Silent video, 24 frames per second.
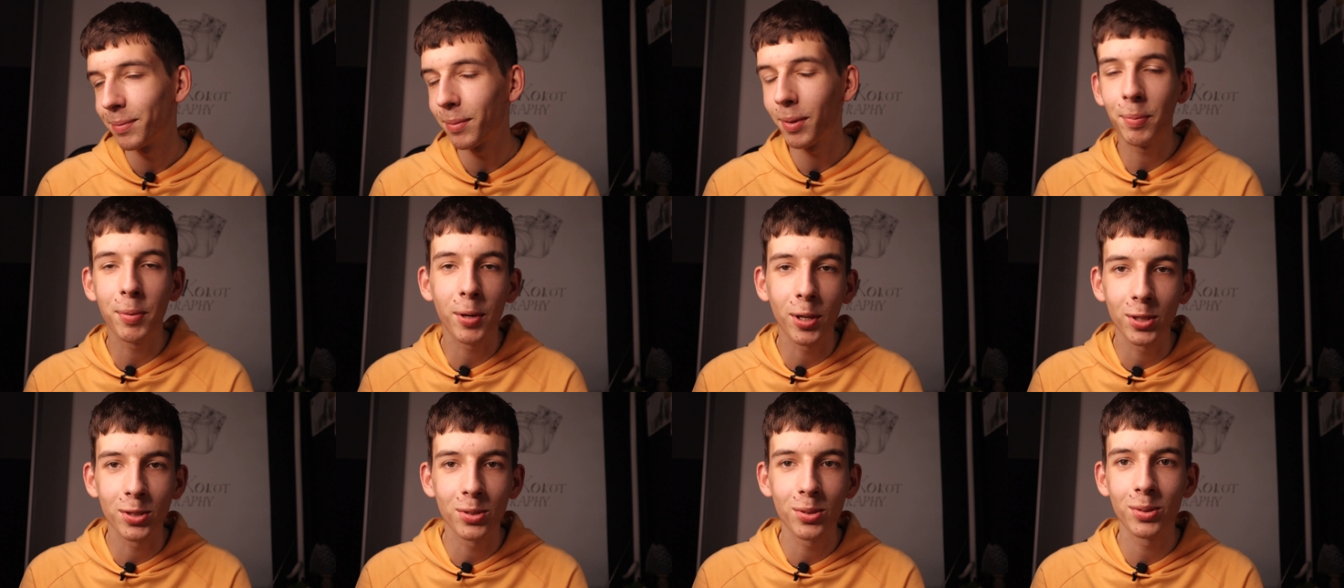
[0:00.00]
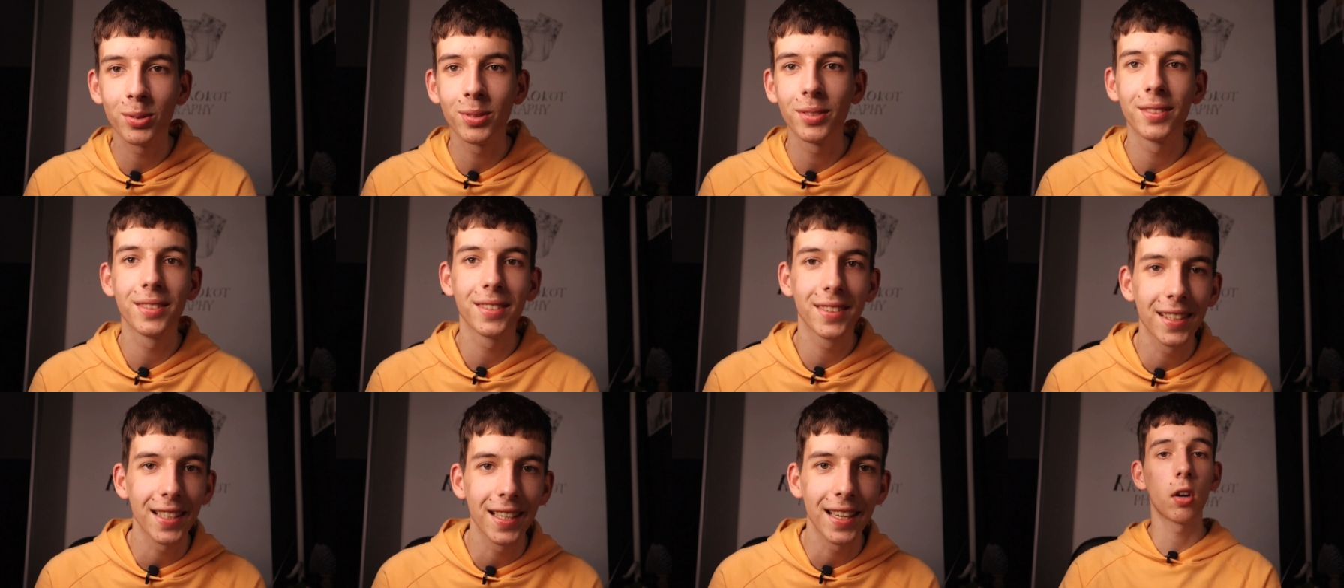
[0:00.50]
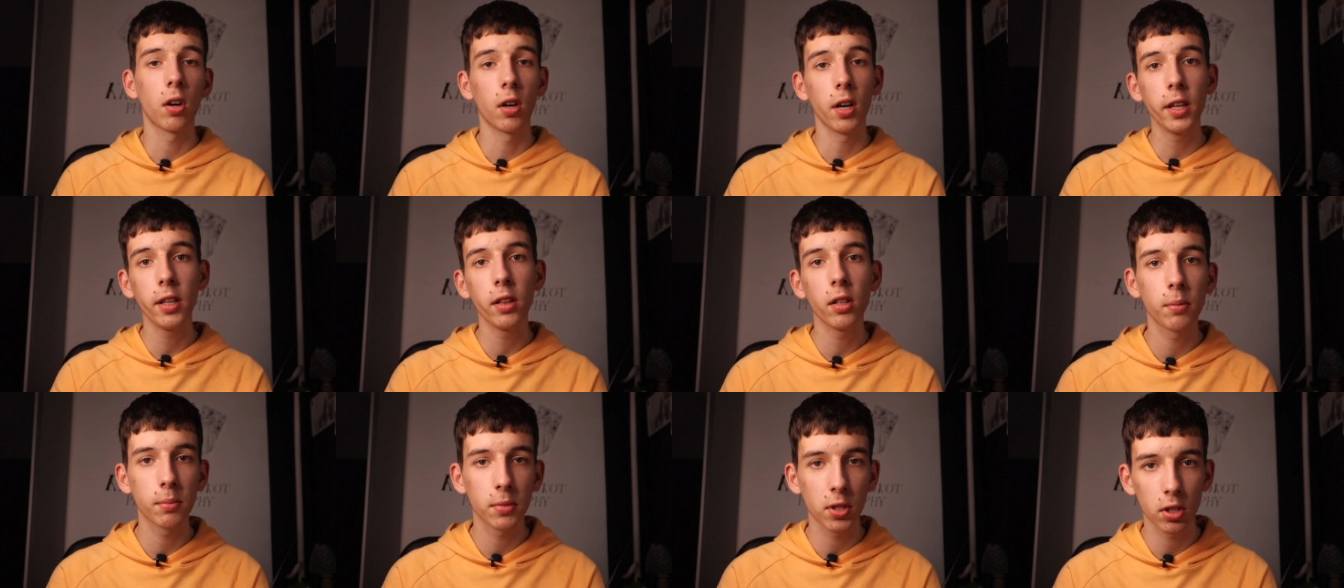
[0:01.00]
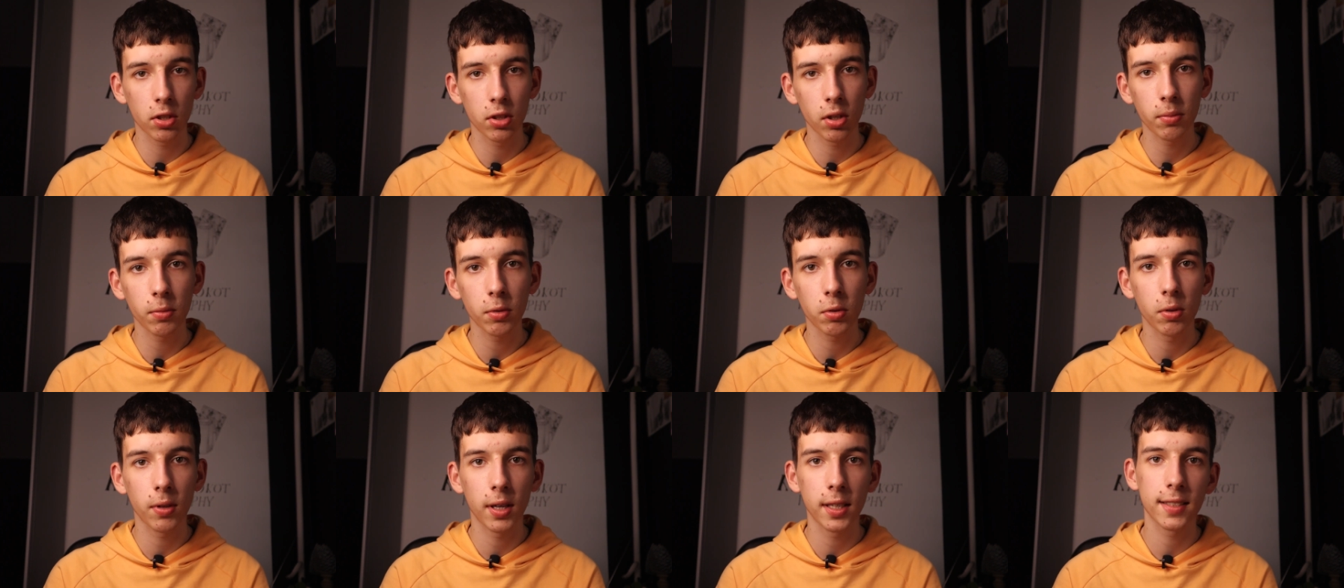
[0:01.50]
po prostu. Tyle. Kolejną
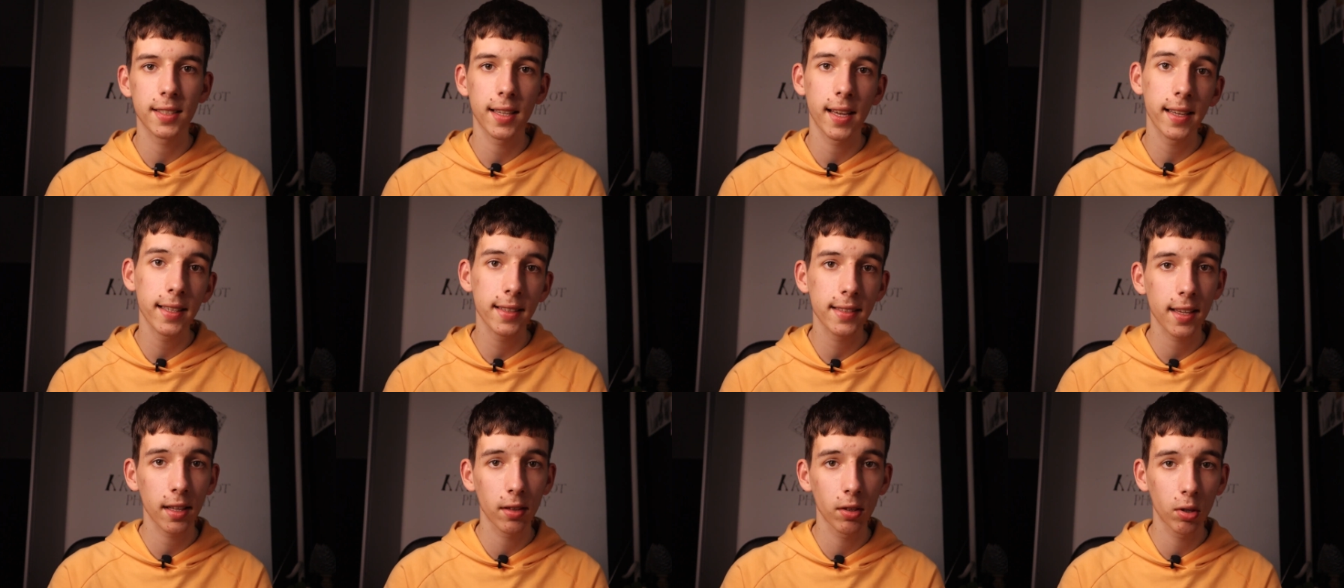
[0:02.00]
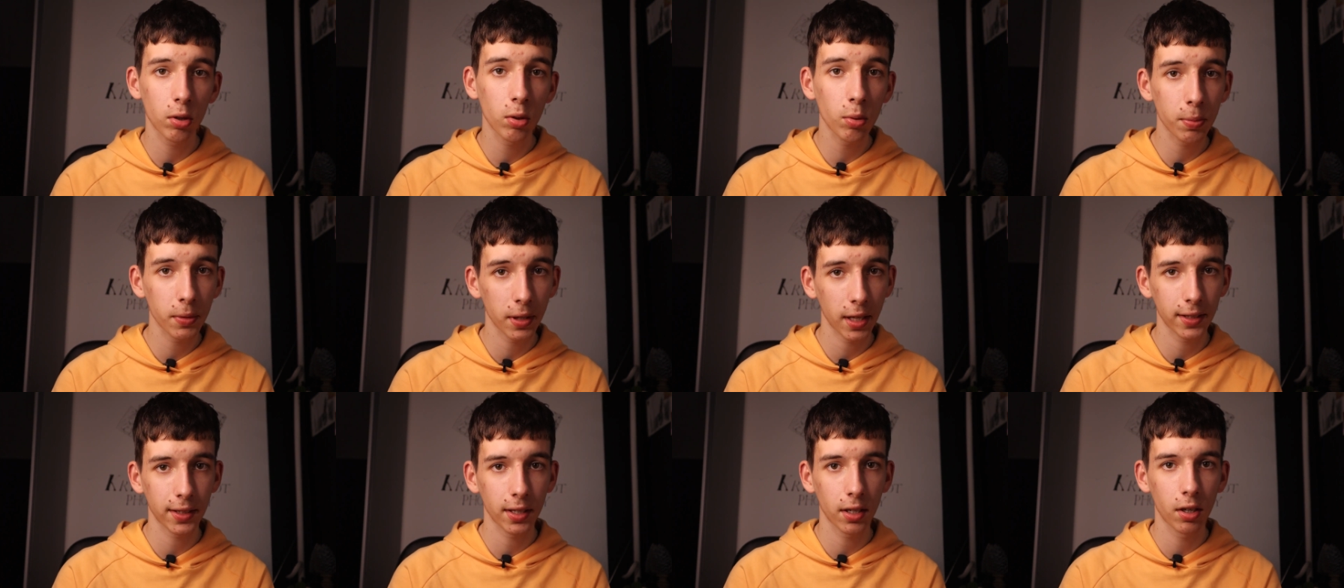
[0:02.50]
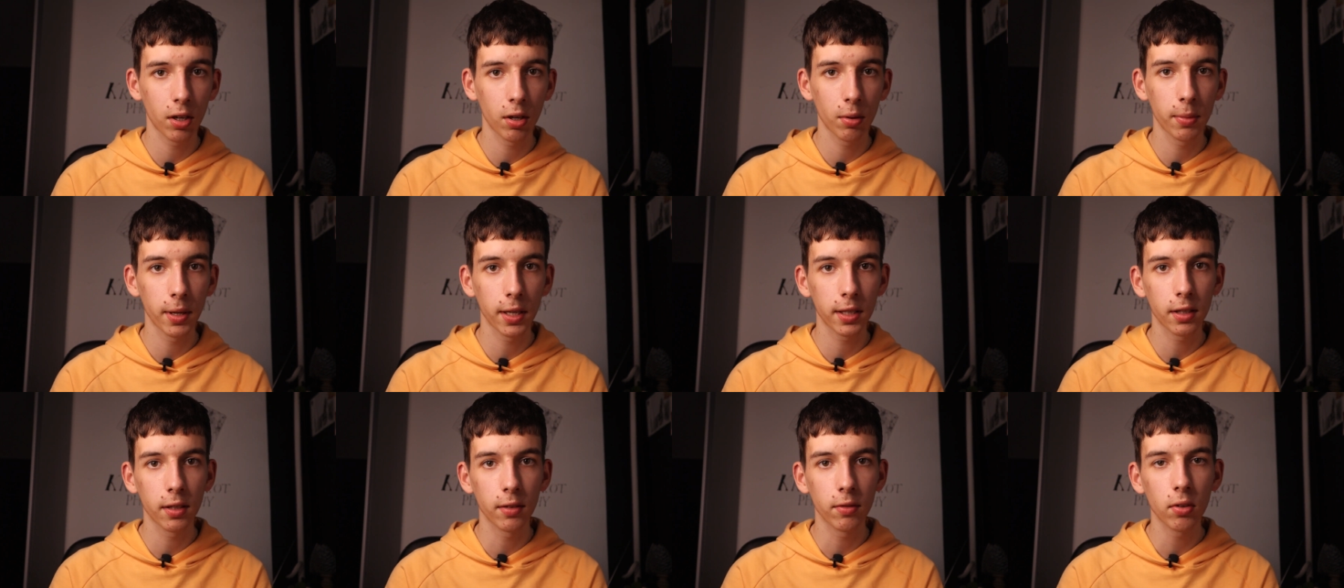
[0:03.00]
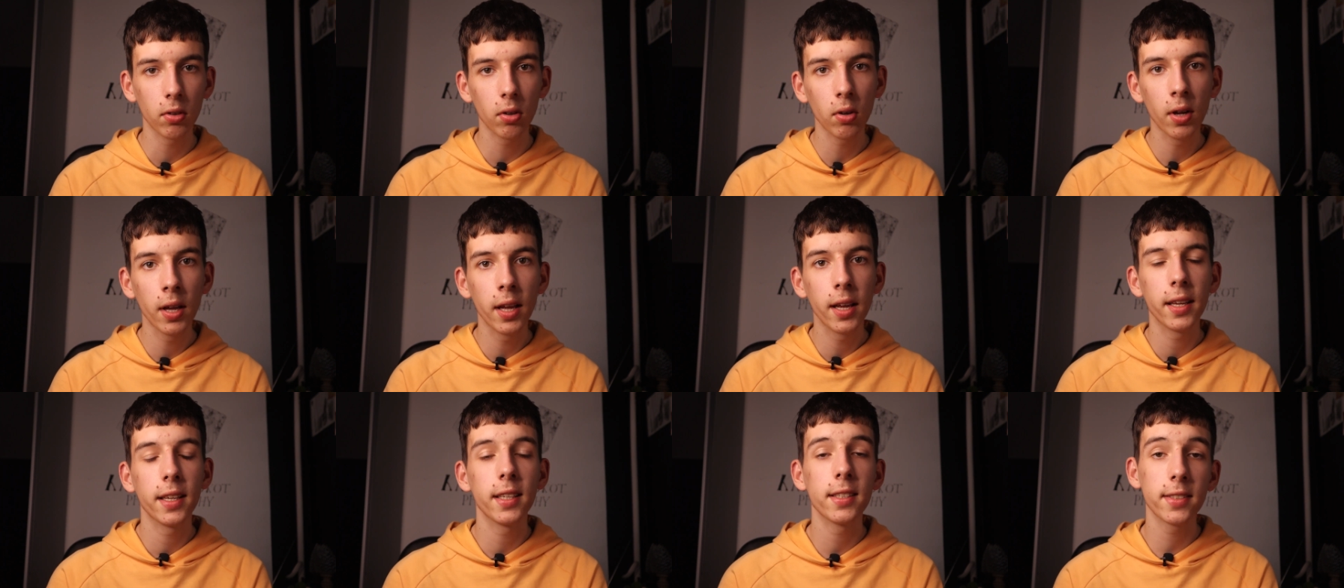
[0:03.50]
rzeczą, która zachęca do kupna tego obiektywu
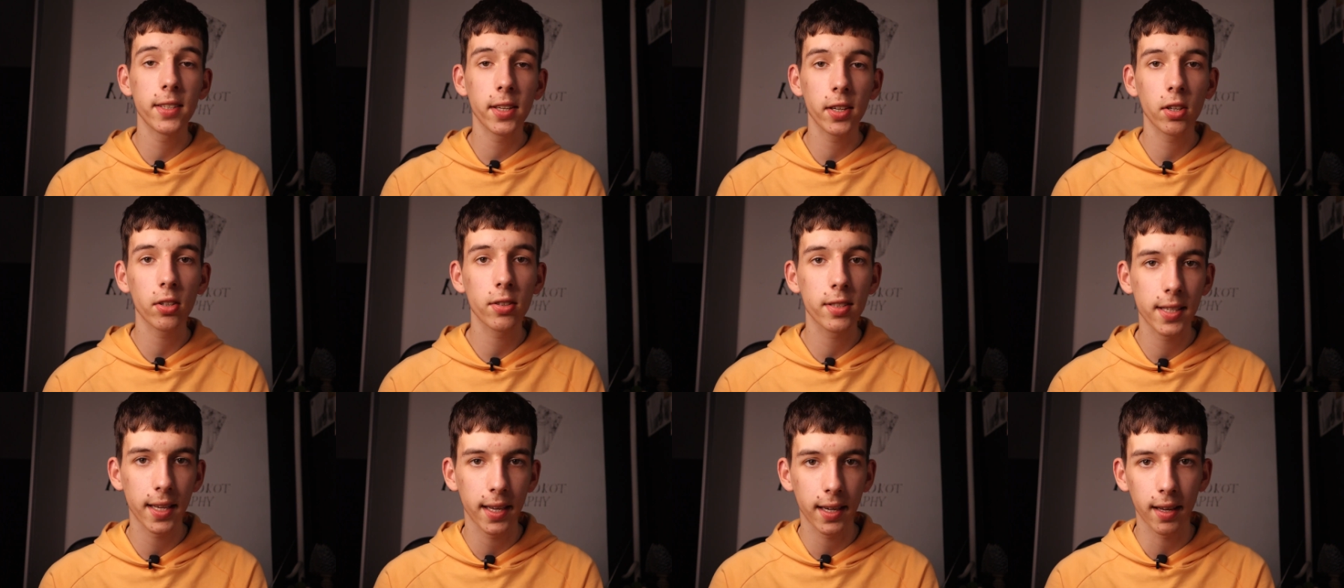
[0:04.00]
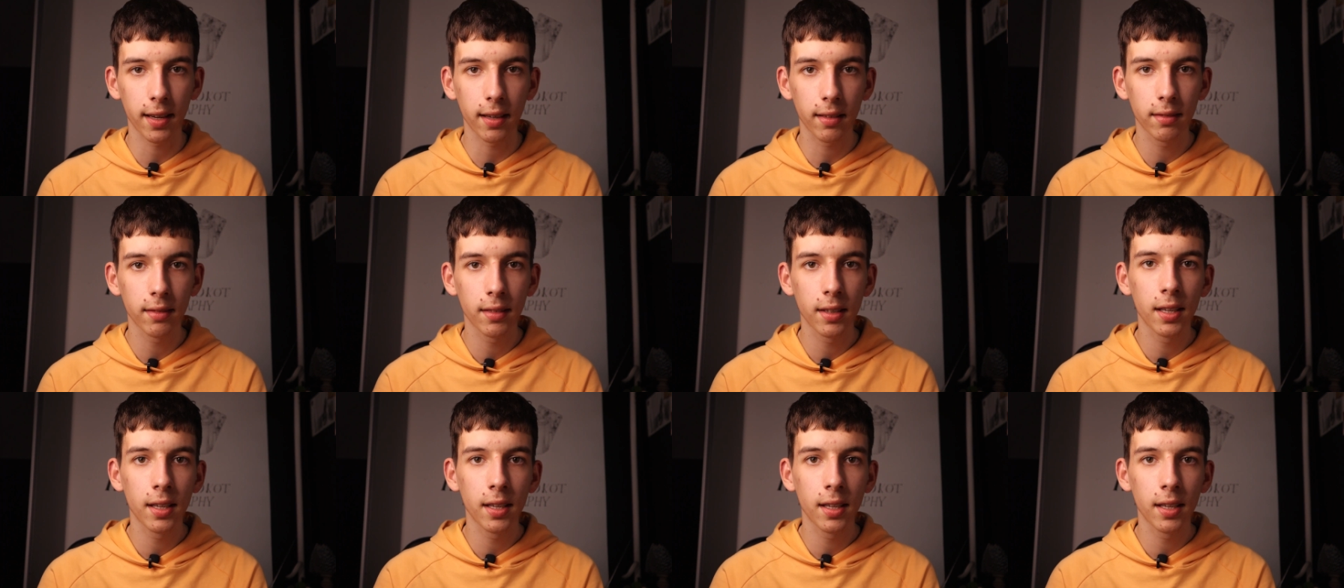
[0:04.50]
jest jego cena.